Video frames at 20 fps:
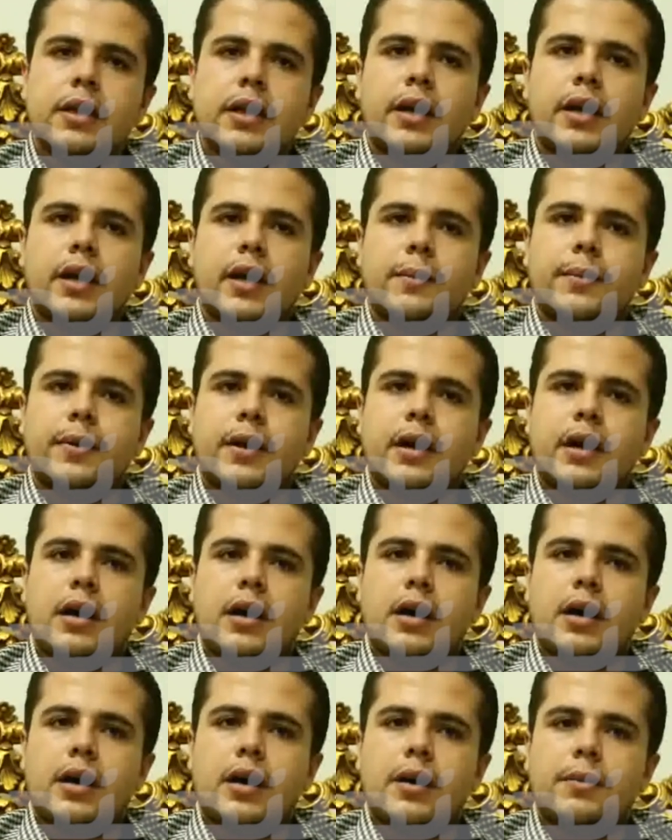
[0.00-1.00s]

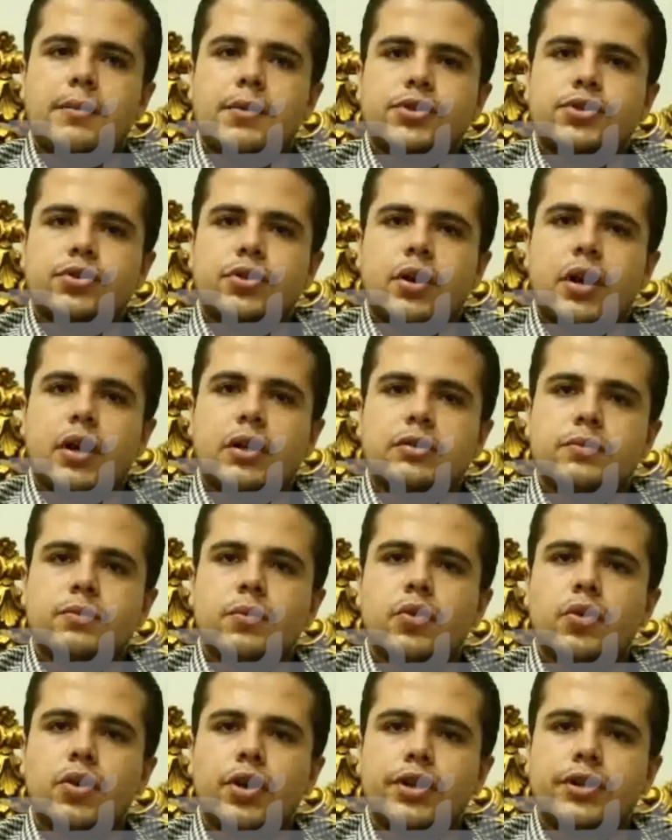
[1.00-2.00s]
كبقى مشروعات
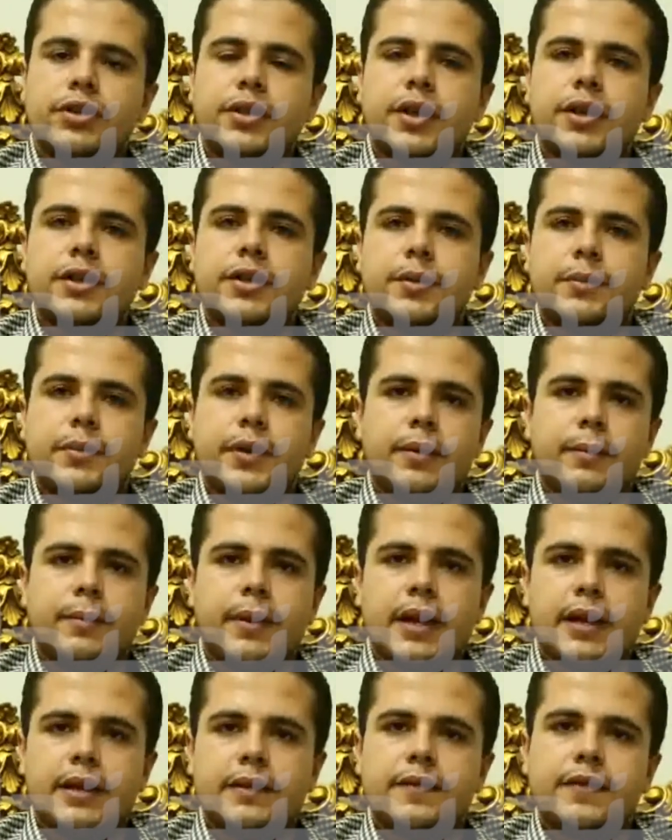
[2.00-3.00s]
ممكن تخدم
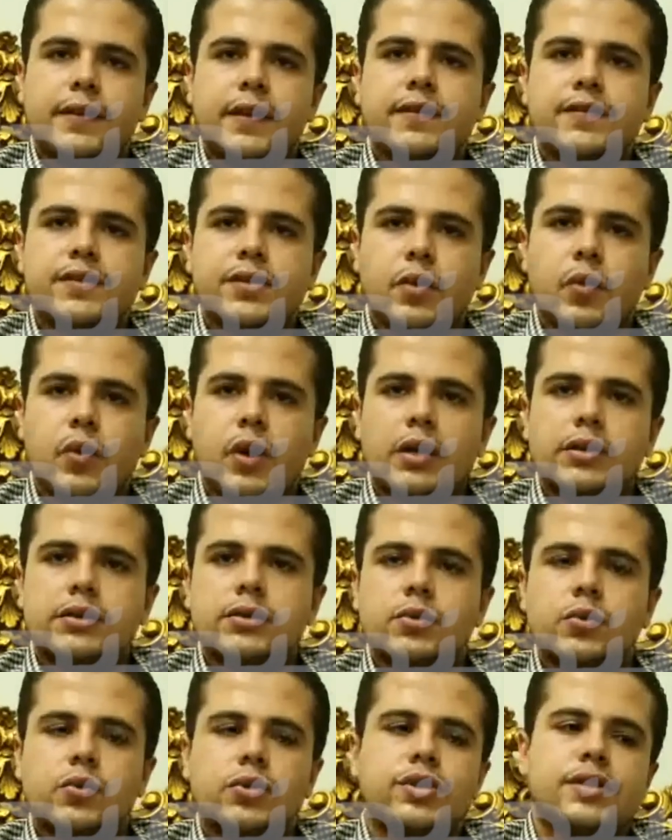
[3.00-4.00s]
البلد في نفس
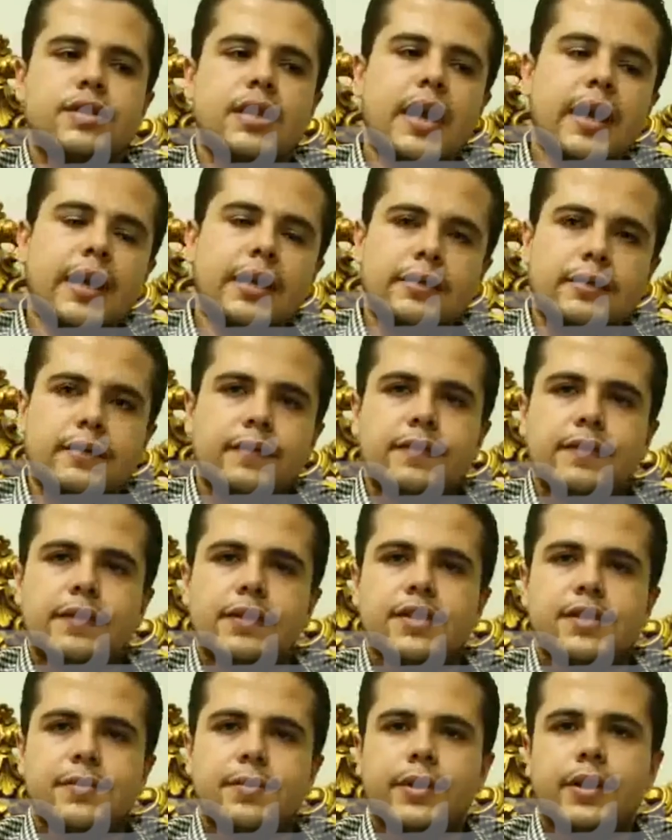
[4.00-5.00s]
الوقت وتساعد في
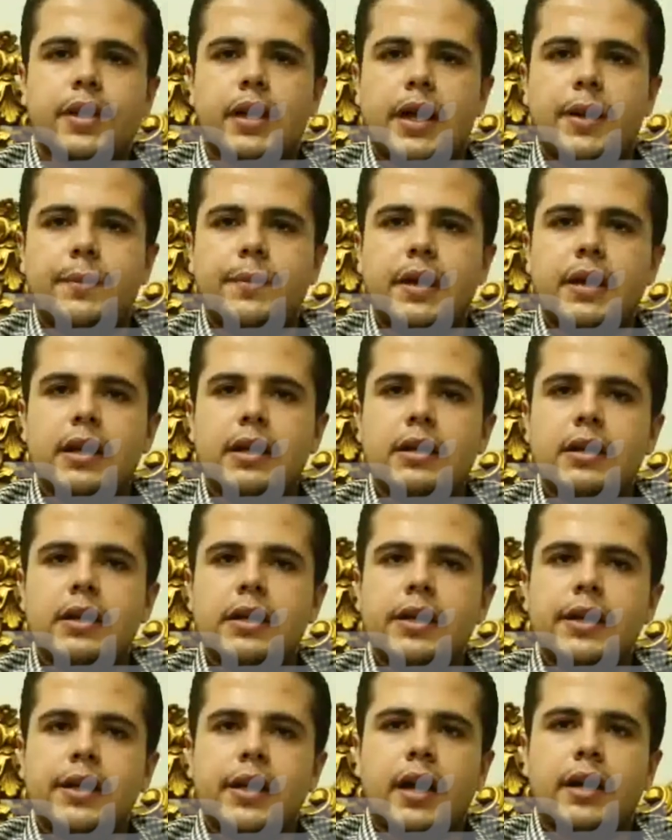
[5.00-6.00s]
نسبة العمالة
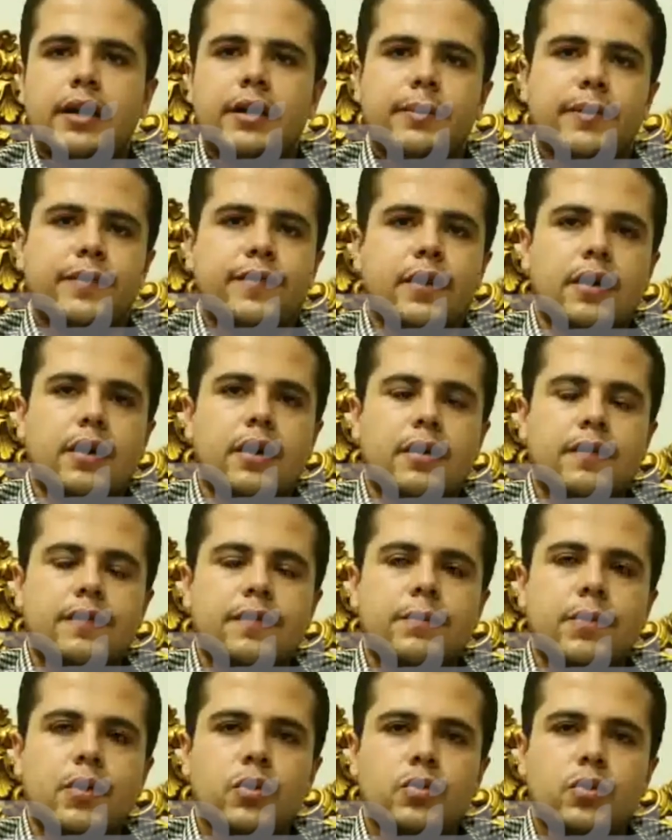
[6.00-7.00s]
يعني بفكر في
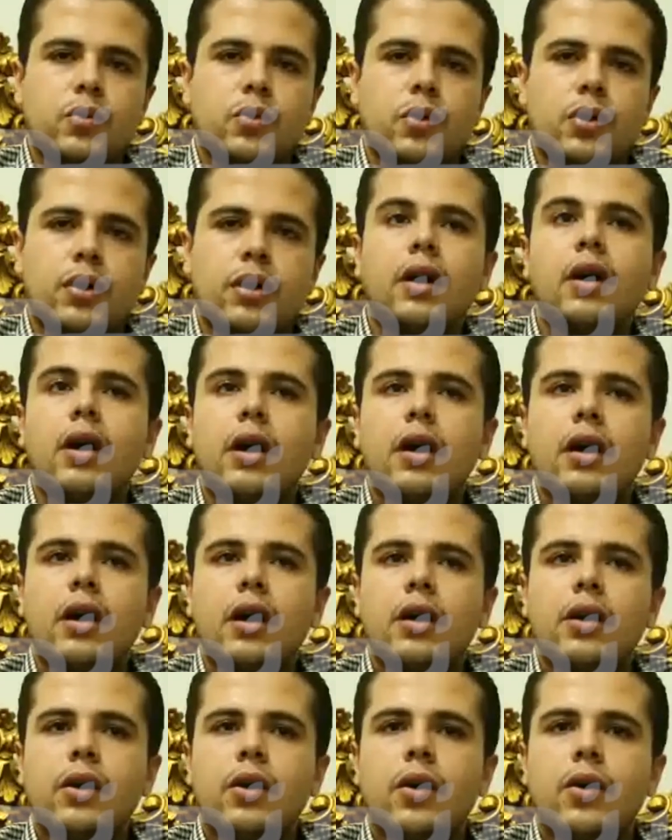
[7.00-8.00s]
موضوع آه،
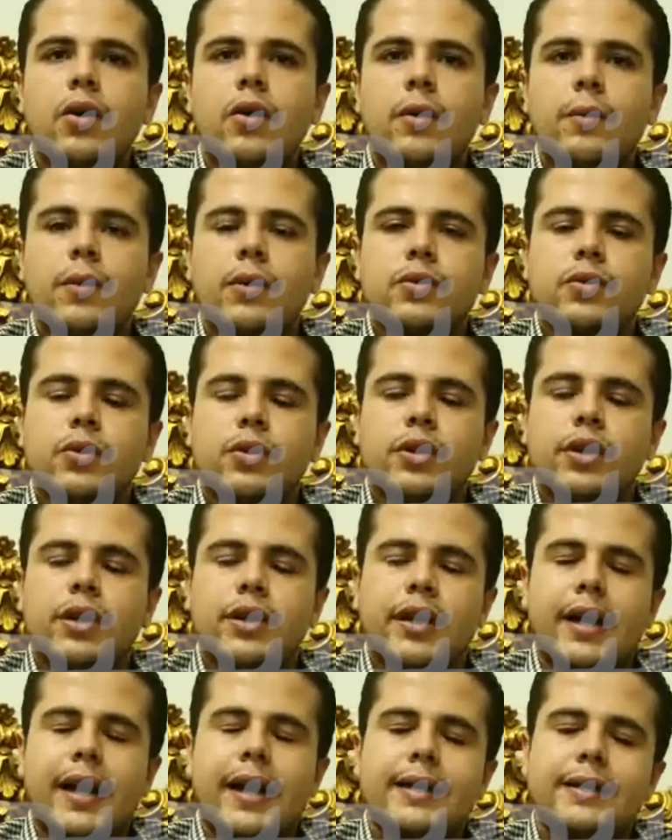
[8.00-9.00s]
اللي هو موضوع
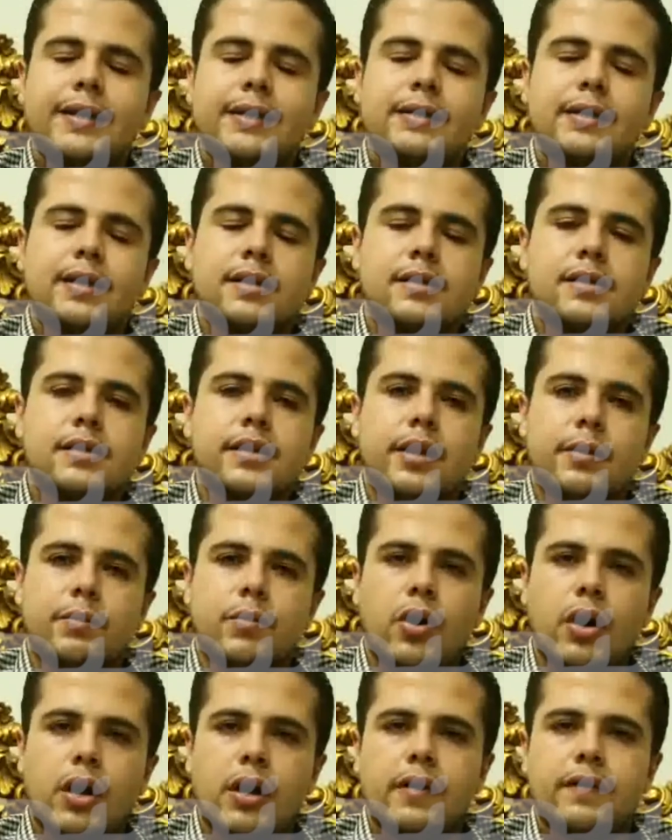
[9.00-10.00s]
إعادة تصنيع
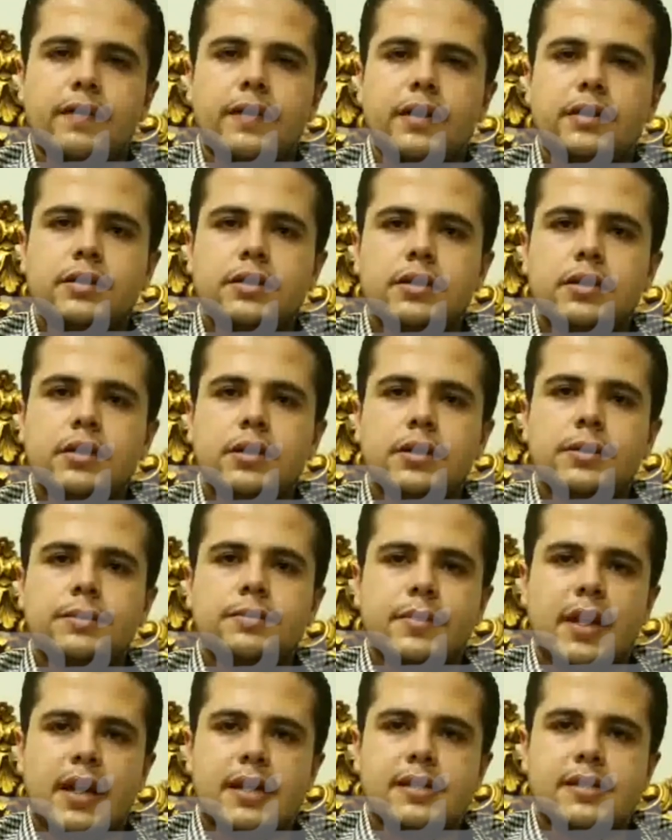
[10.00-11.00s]
المخلفات
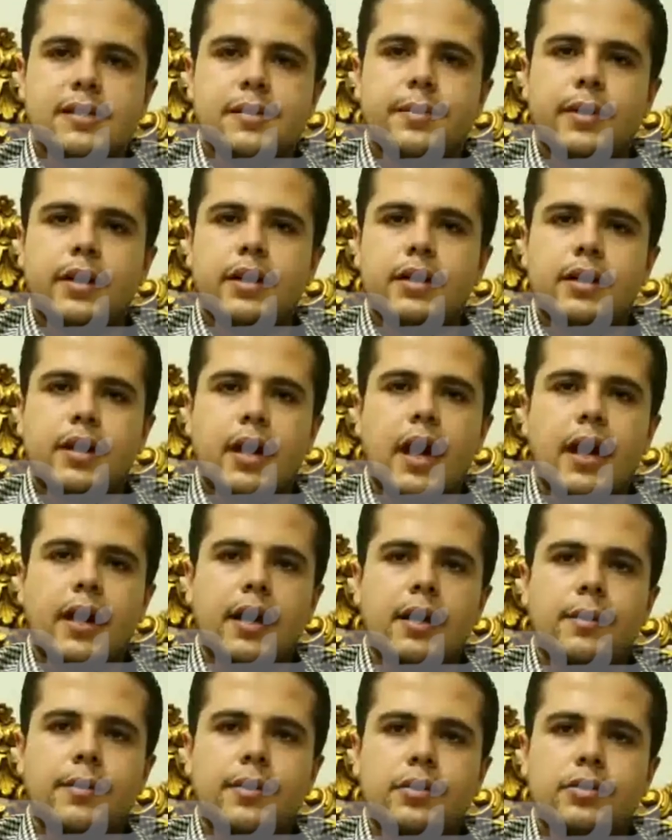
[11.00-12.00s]
بتاع الزبالة ده
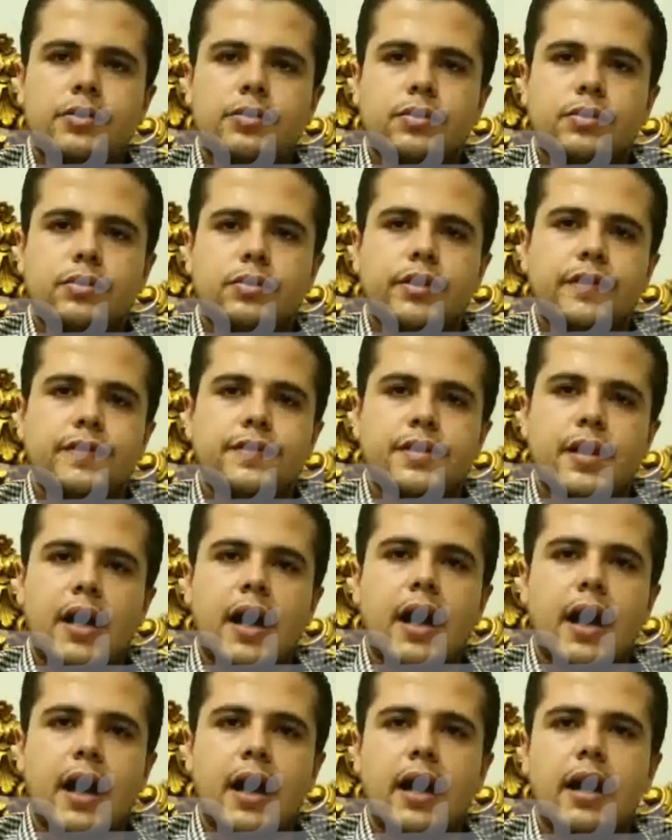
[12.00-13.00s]
حاجة برضو نفسي
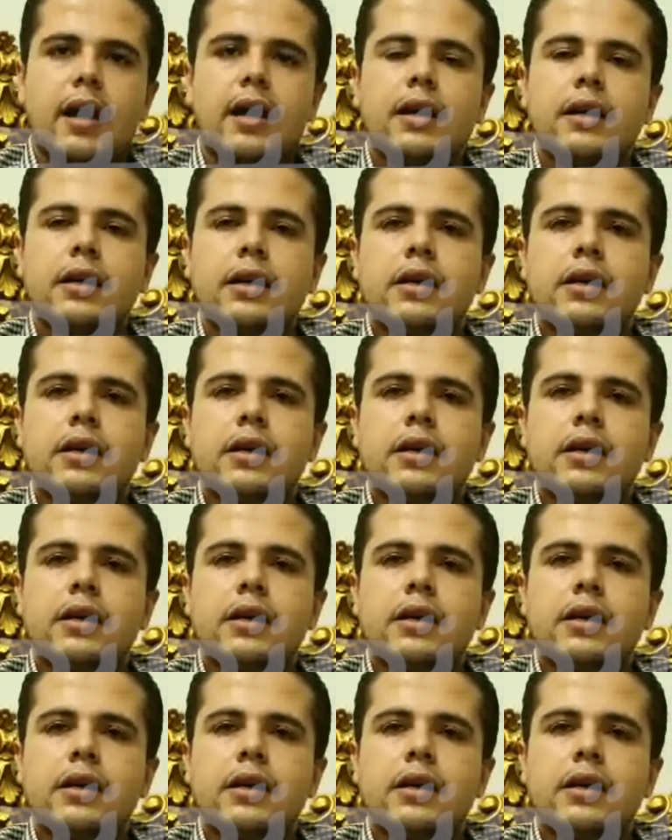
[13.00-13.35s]
حققها